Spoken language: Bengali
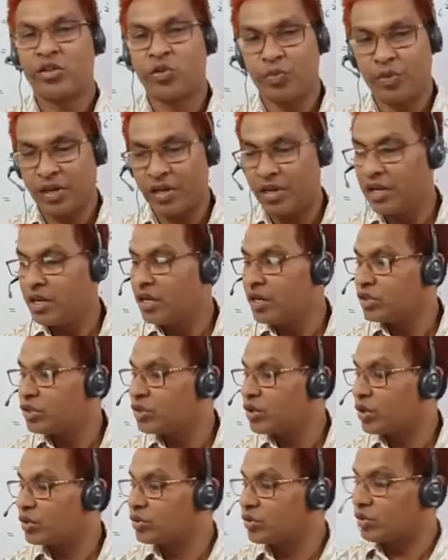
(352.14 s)
তুমি
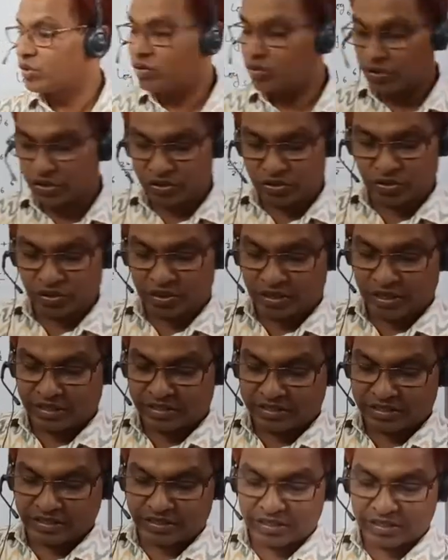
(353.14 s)
সংযুক্ত হয়েছো ওই
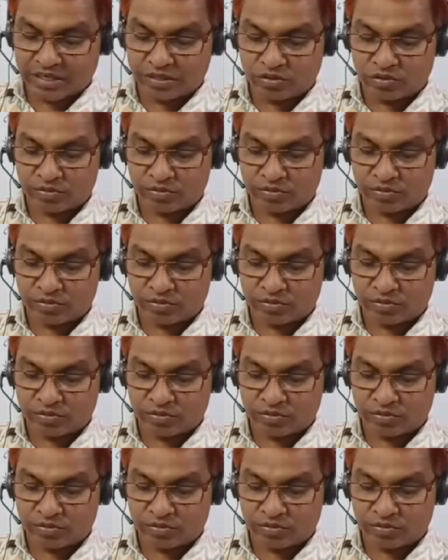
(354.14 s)
ক্লাসটিতে